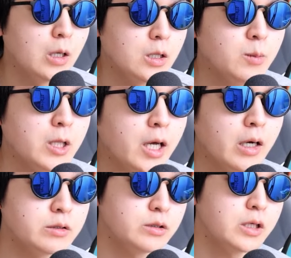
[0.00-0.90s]
でも大
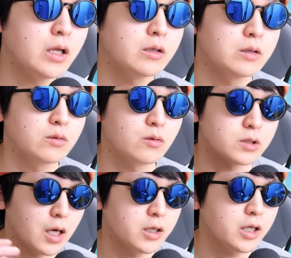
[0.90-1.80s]
学受験の
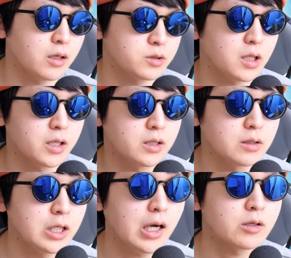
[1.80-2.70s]
さ理科と社会って
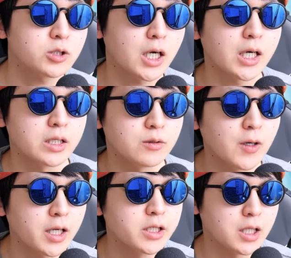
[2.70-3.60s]
理科と社会って言
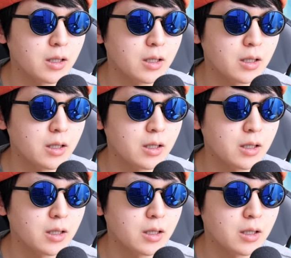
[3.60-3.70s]
わないじゃ